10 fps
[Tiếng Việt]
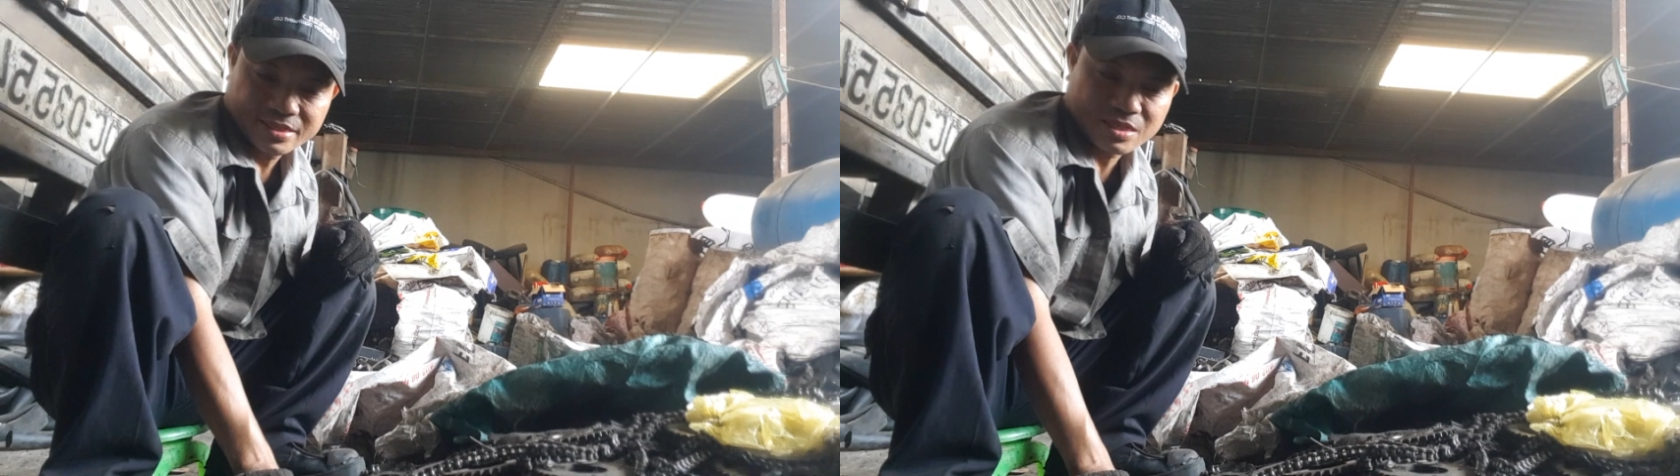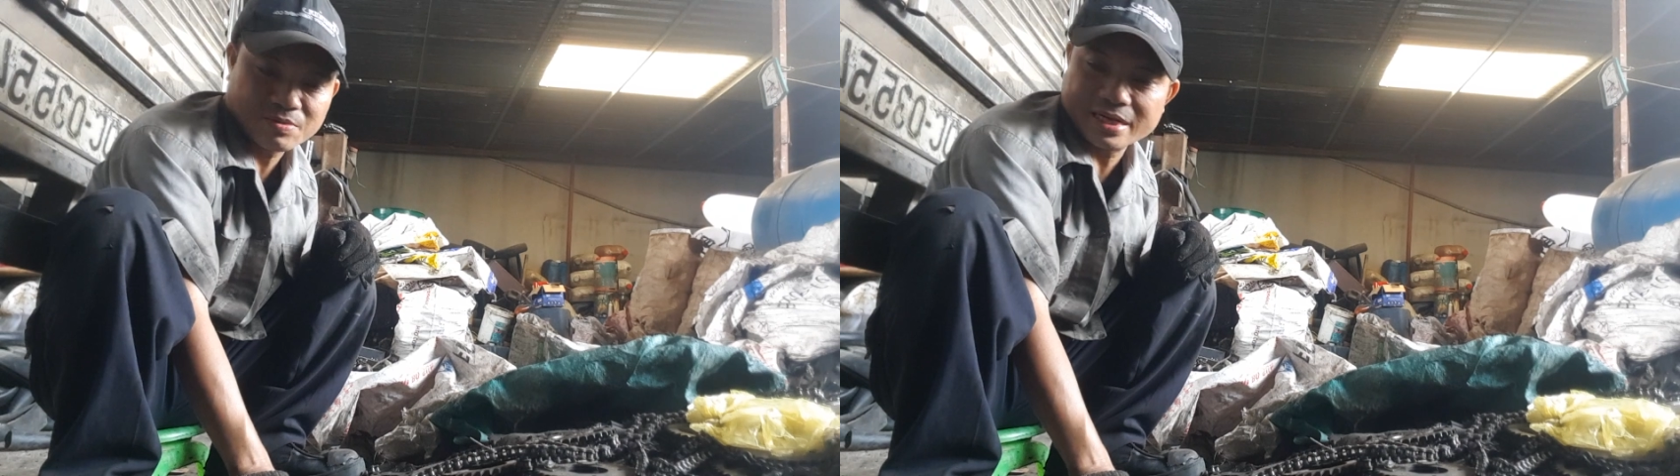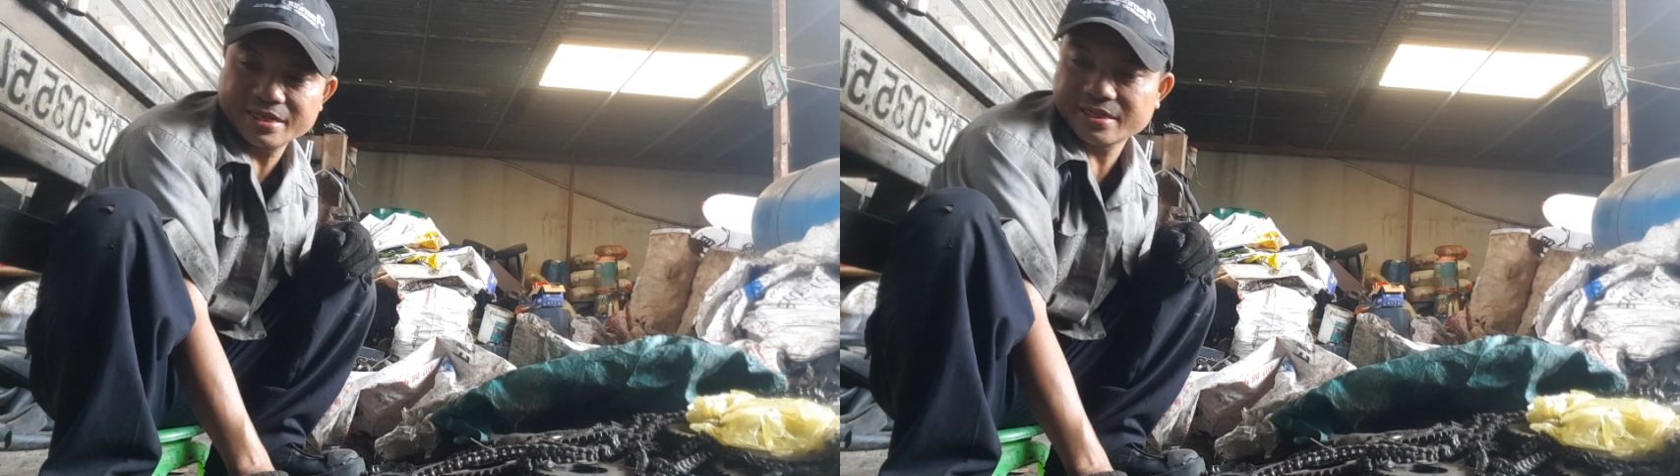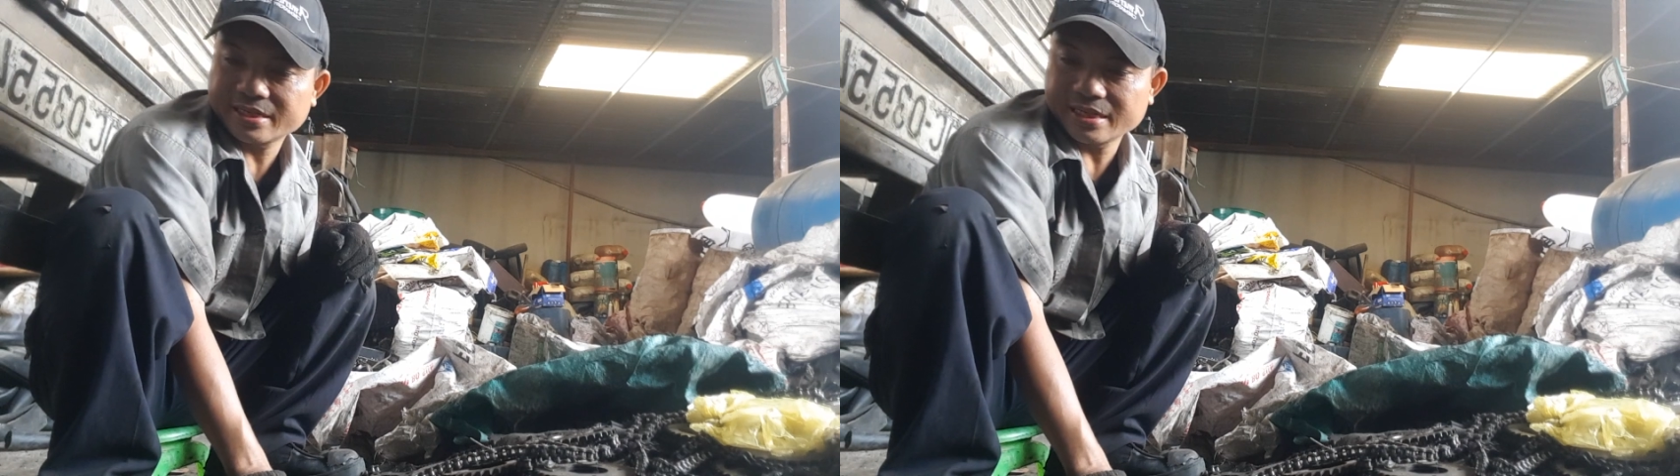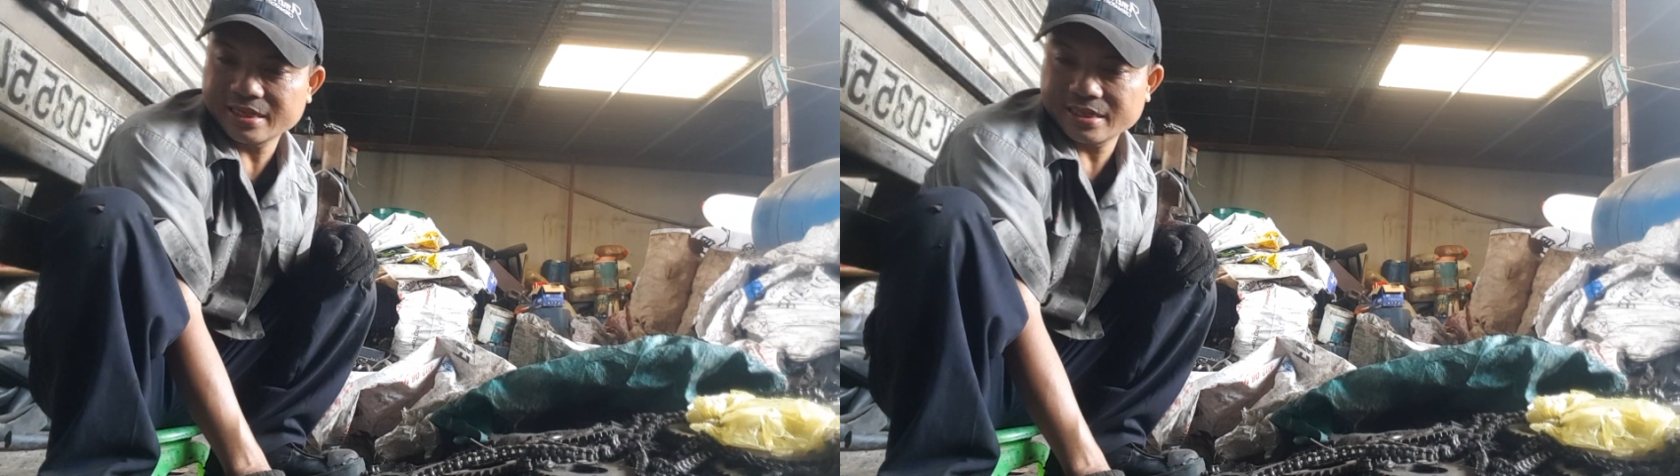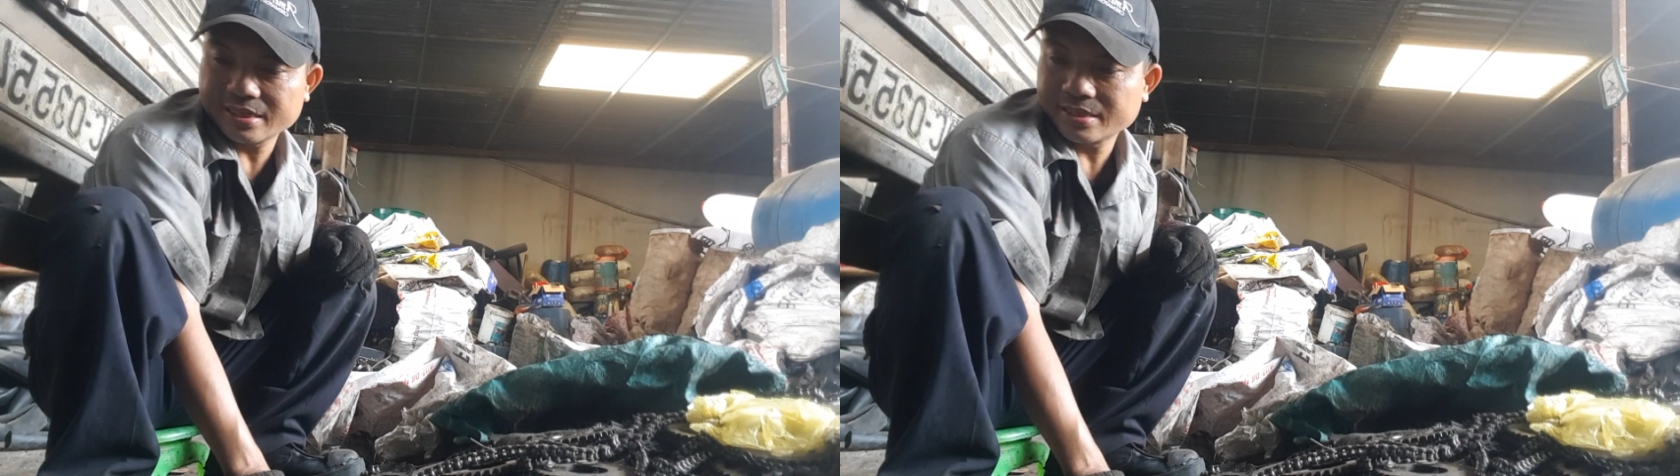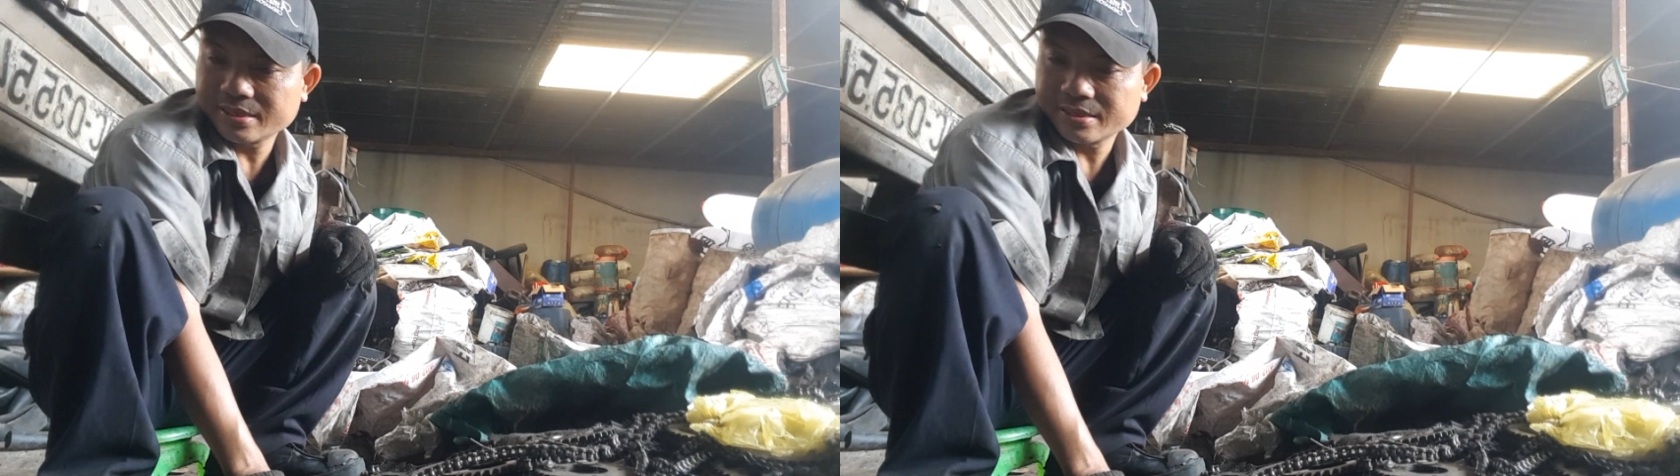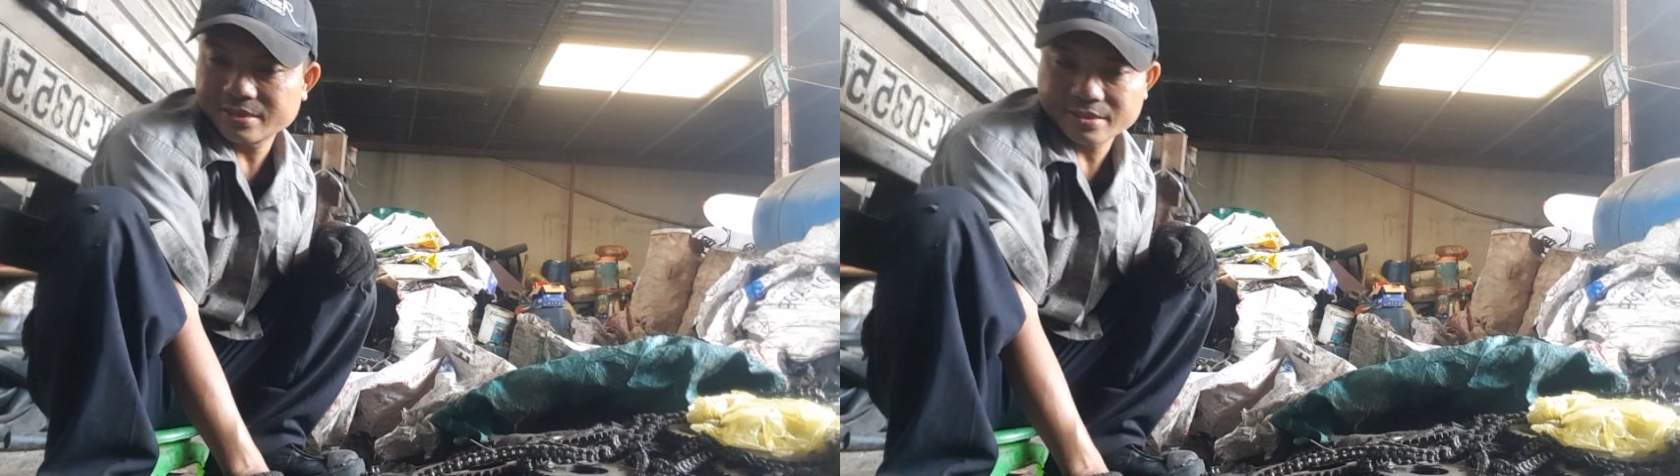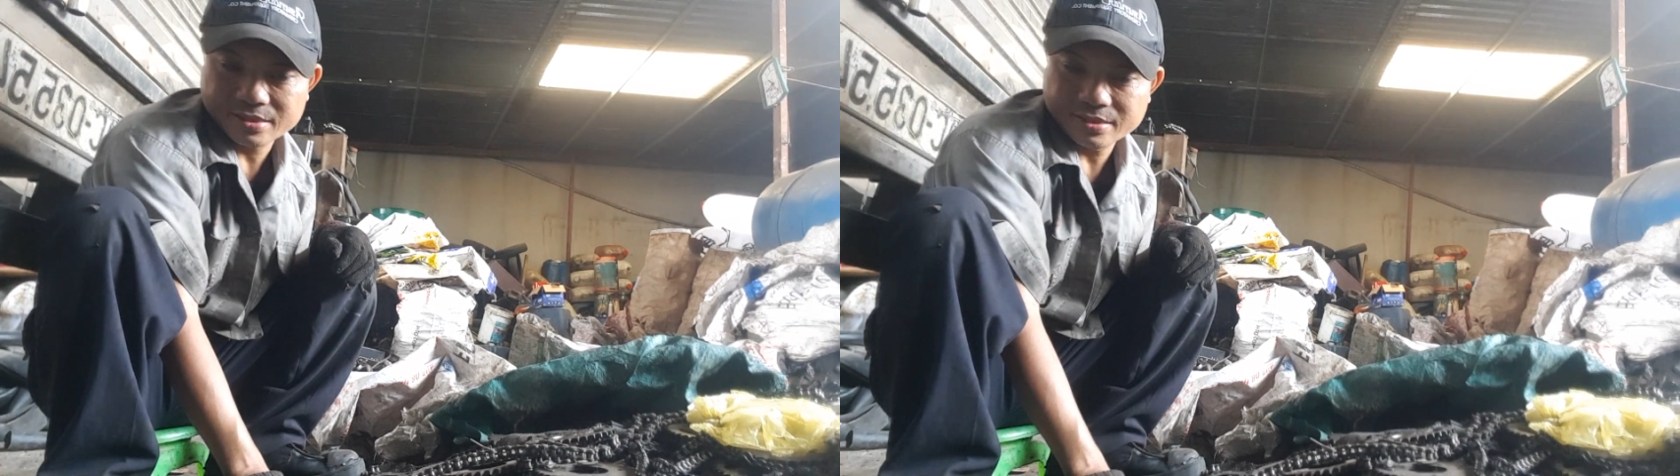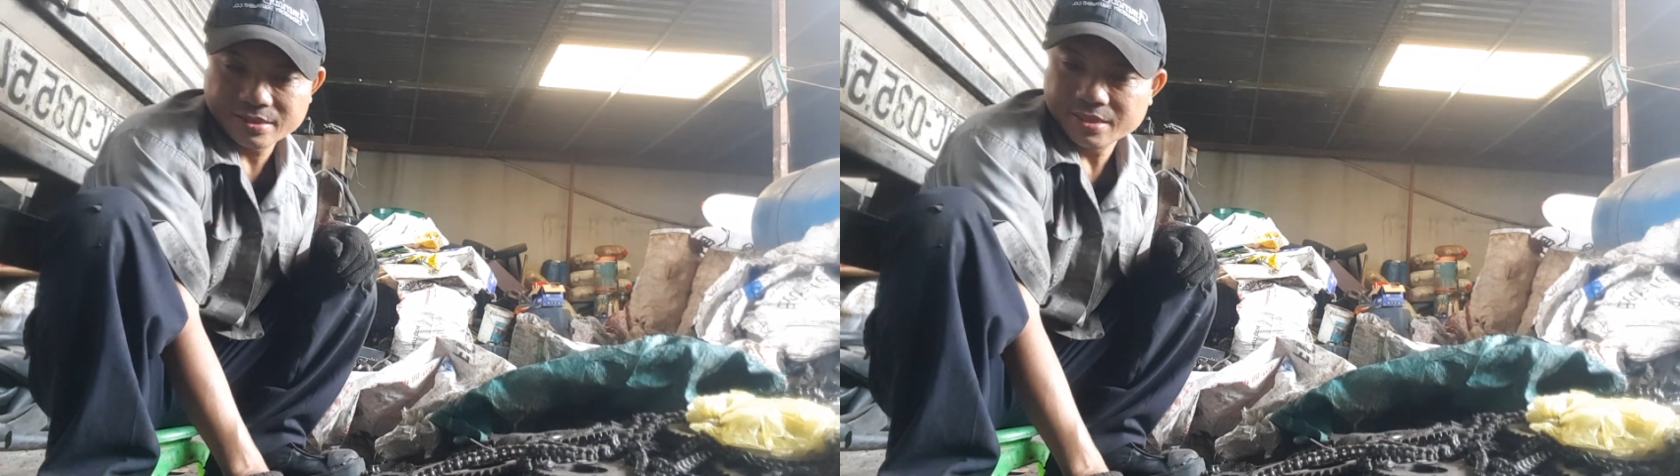không ai được à,
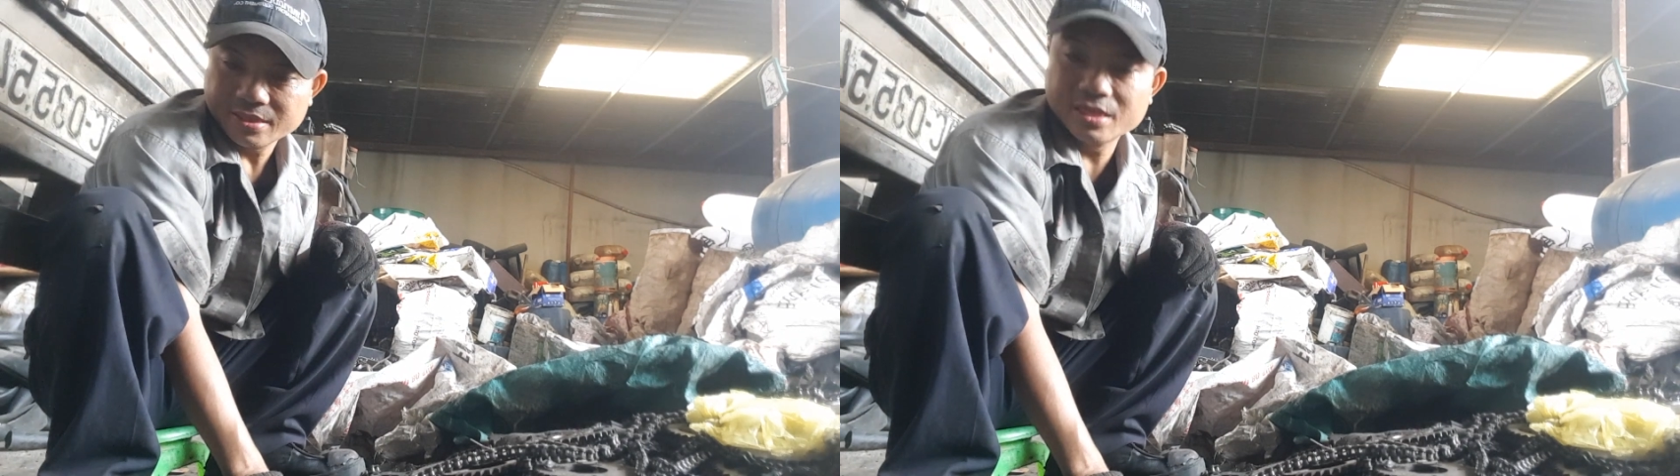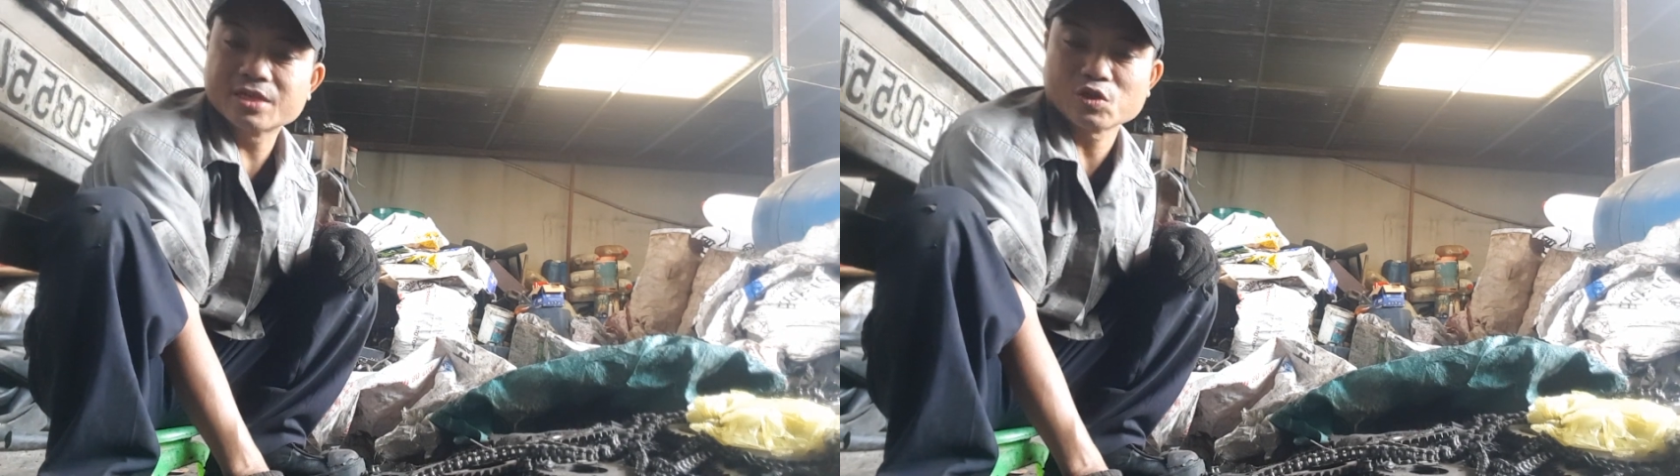lựa